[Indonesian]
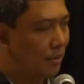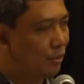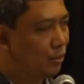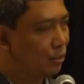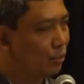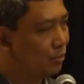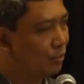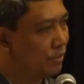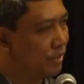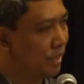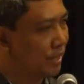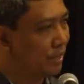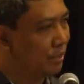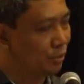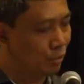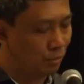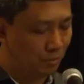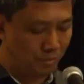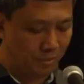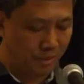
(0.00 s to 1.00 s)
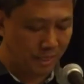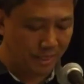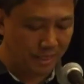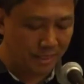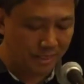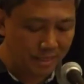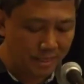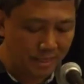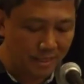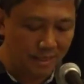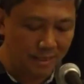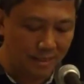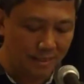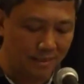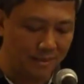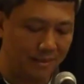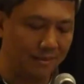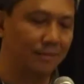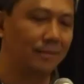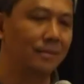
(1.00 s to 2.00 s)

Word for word: subjek-subjek kecil